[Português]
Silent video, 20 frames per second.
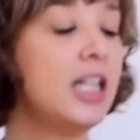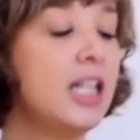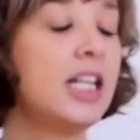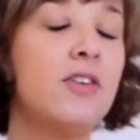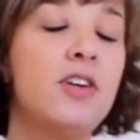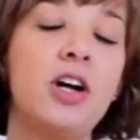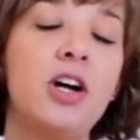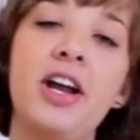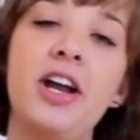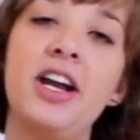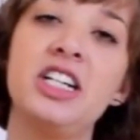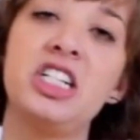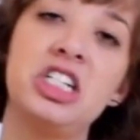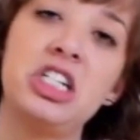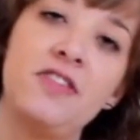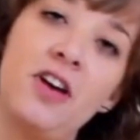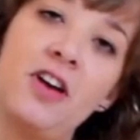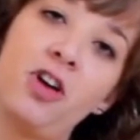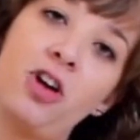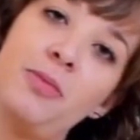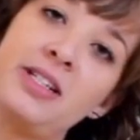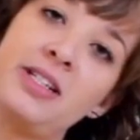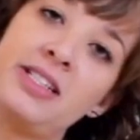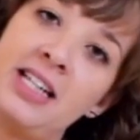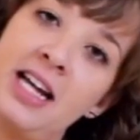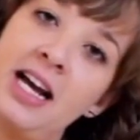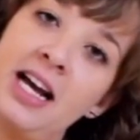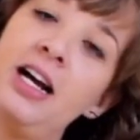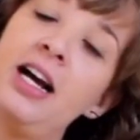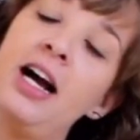Então agora a gente vai
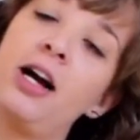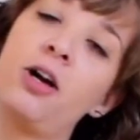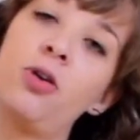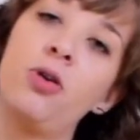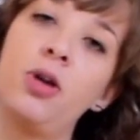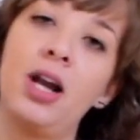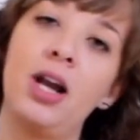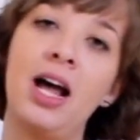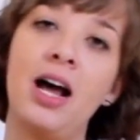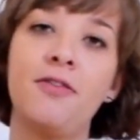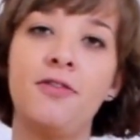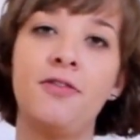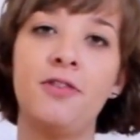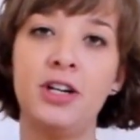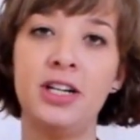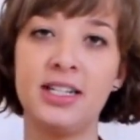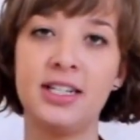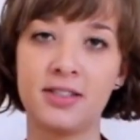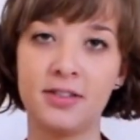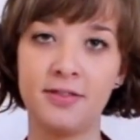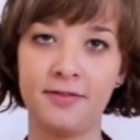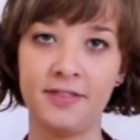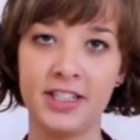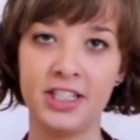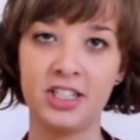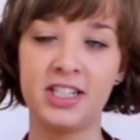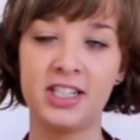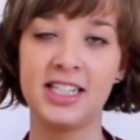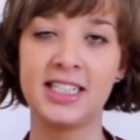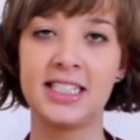começar a colar a folha
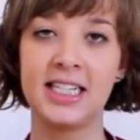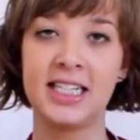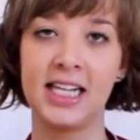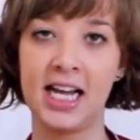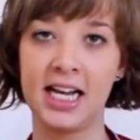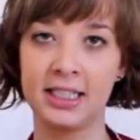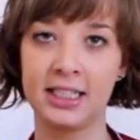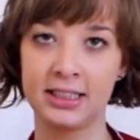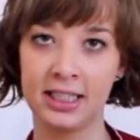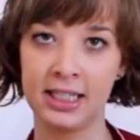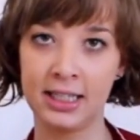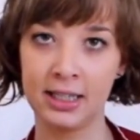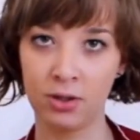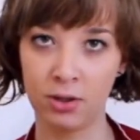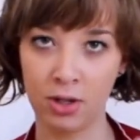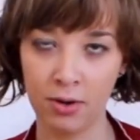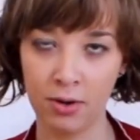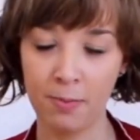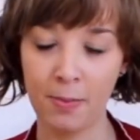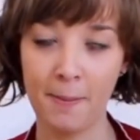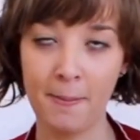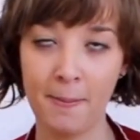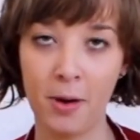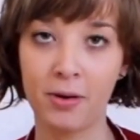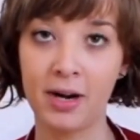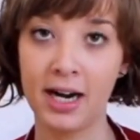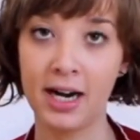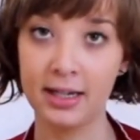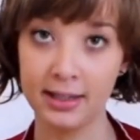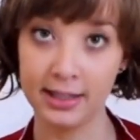sulfite desenhada no papel
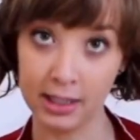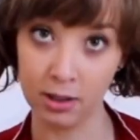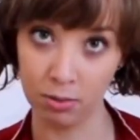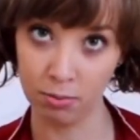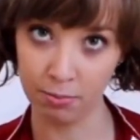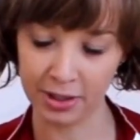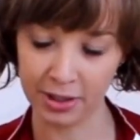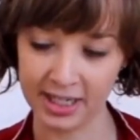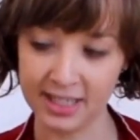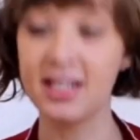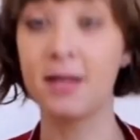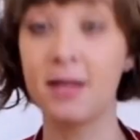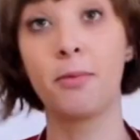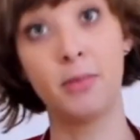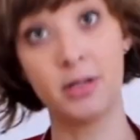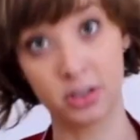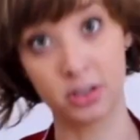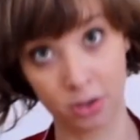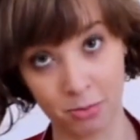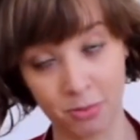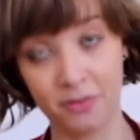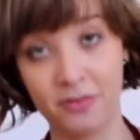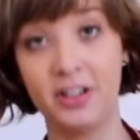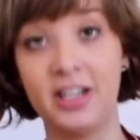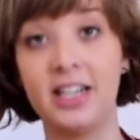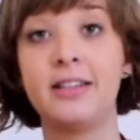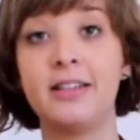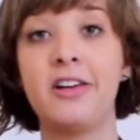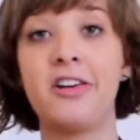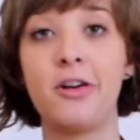cartão, por exemplo. Mas como eu
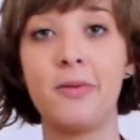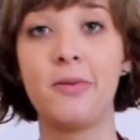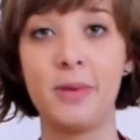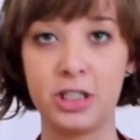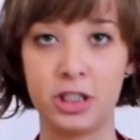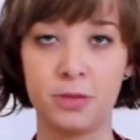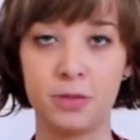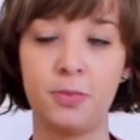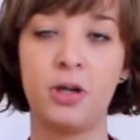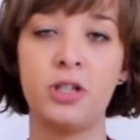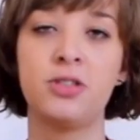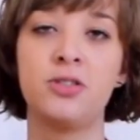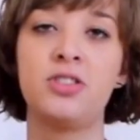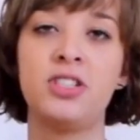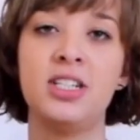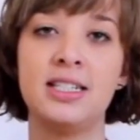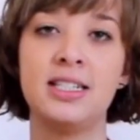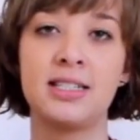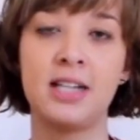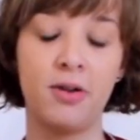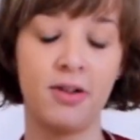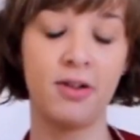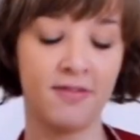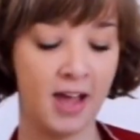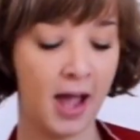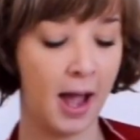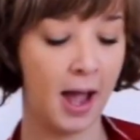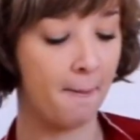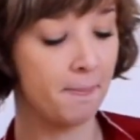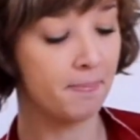falei anteriormente, pode utilizar o
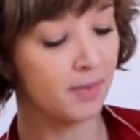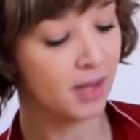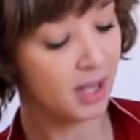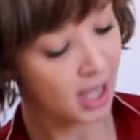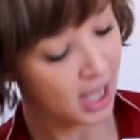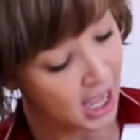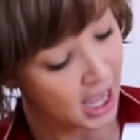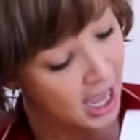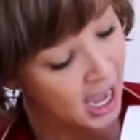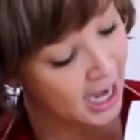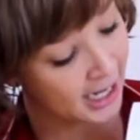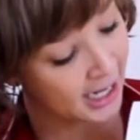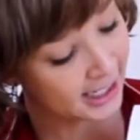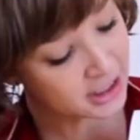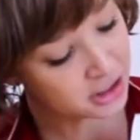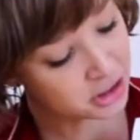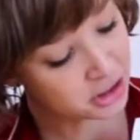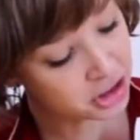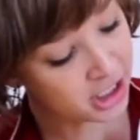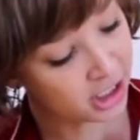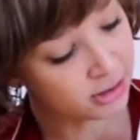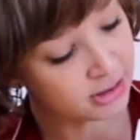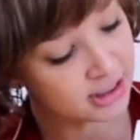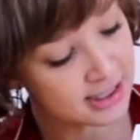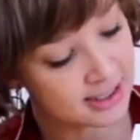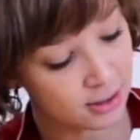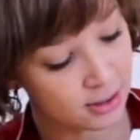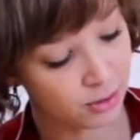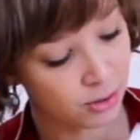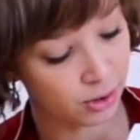EVA. Aqui a gente tem um
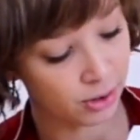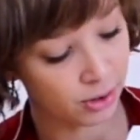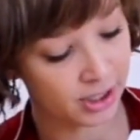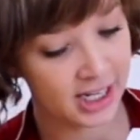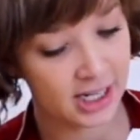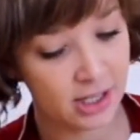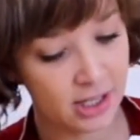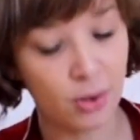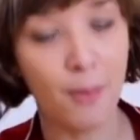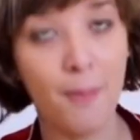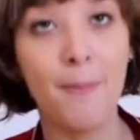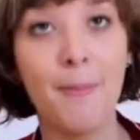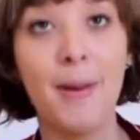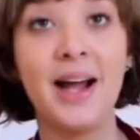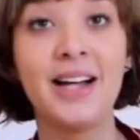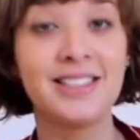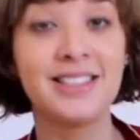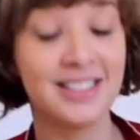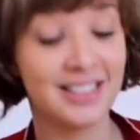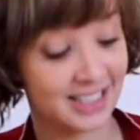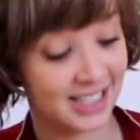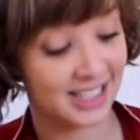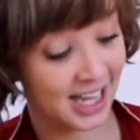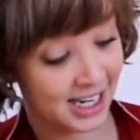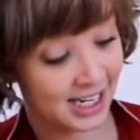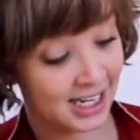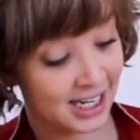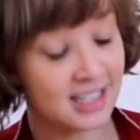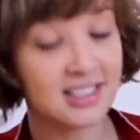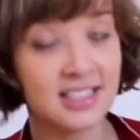desenho colorido, mas
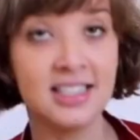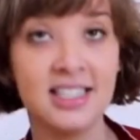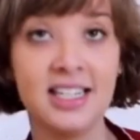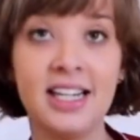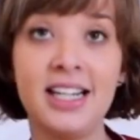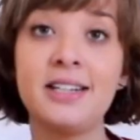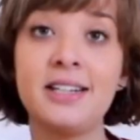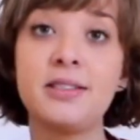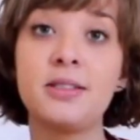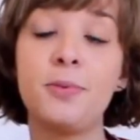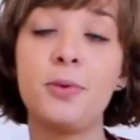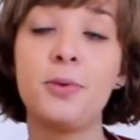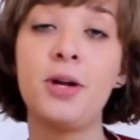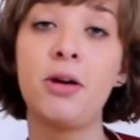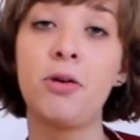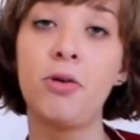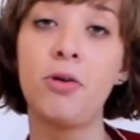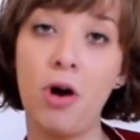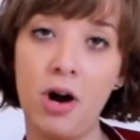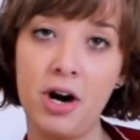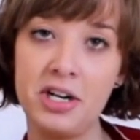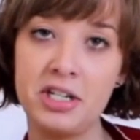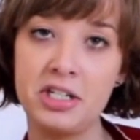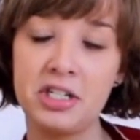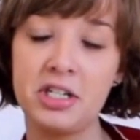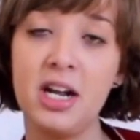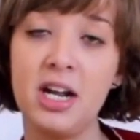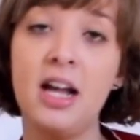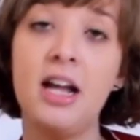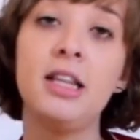sem as linhas pro
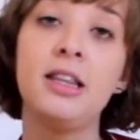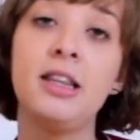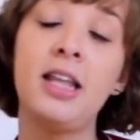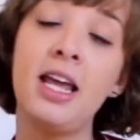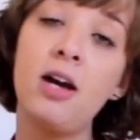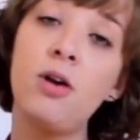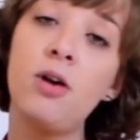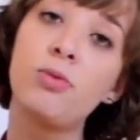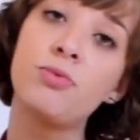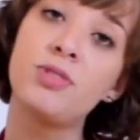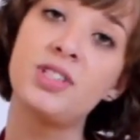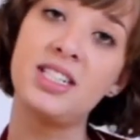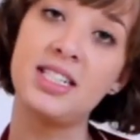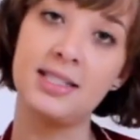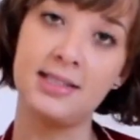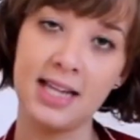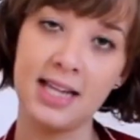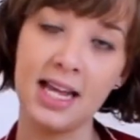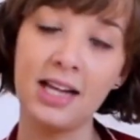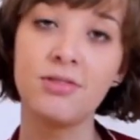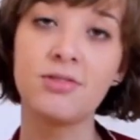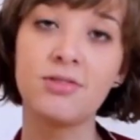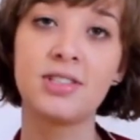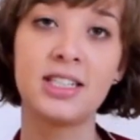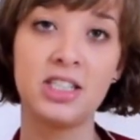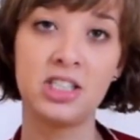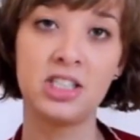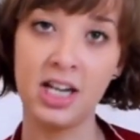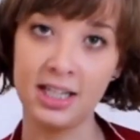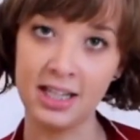recorte. Tem alguns desenhos
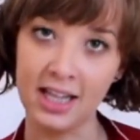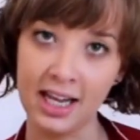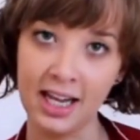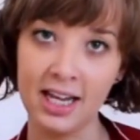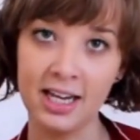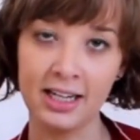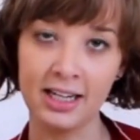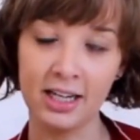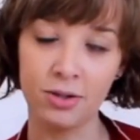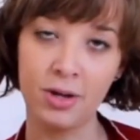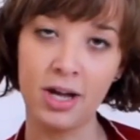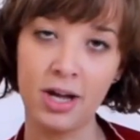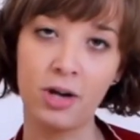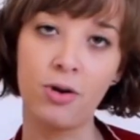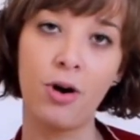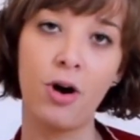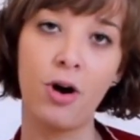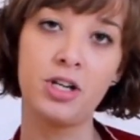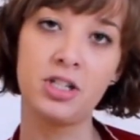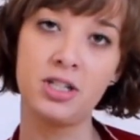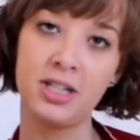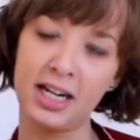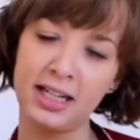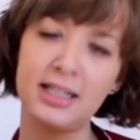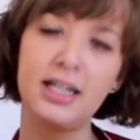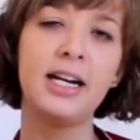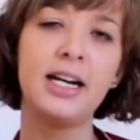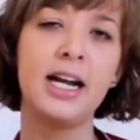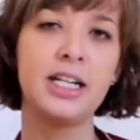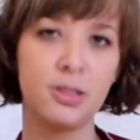que já tem a linha do recorte na
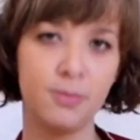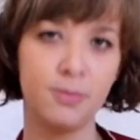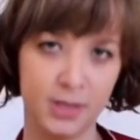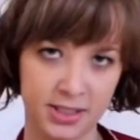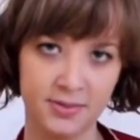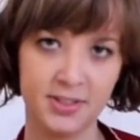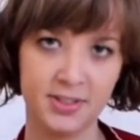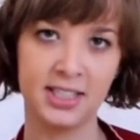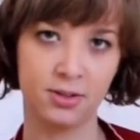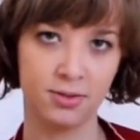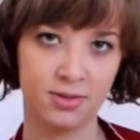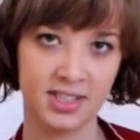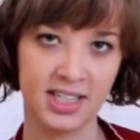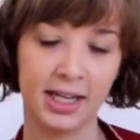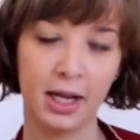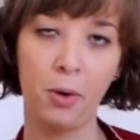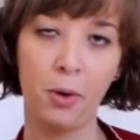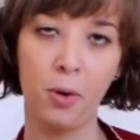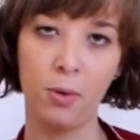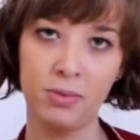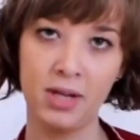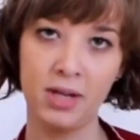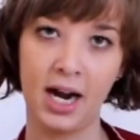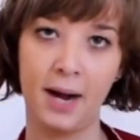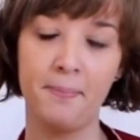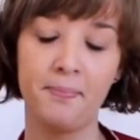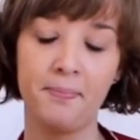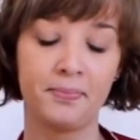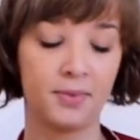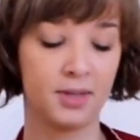internet mesmo, você consegue
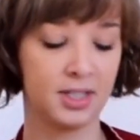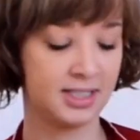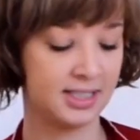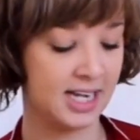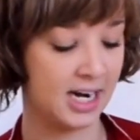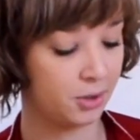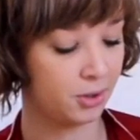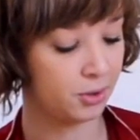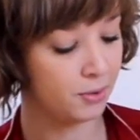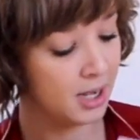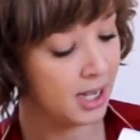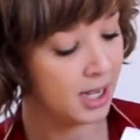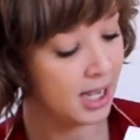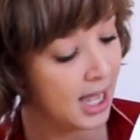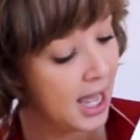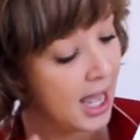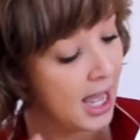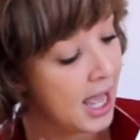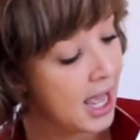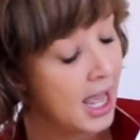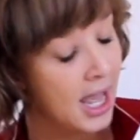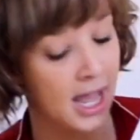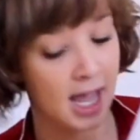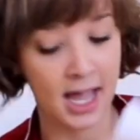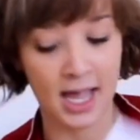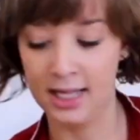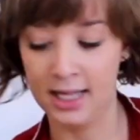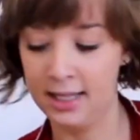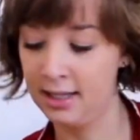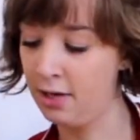encontrar, certo?
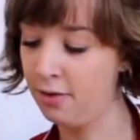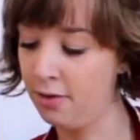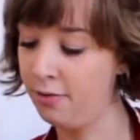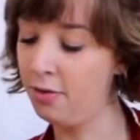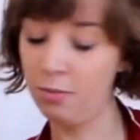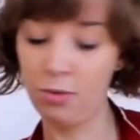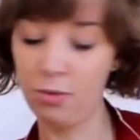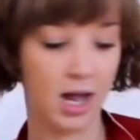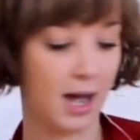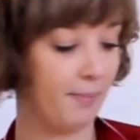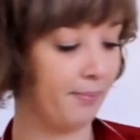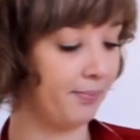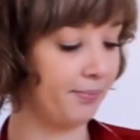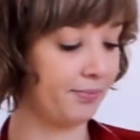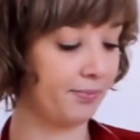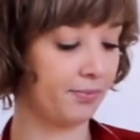Então vamos lá.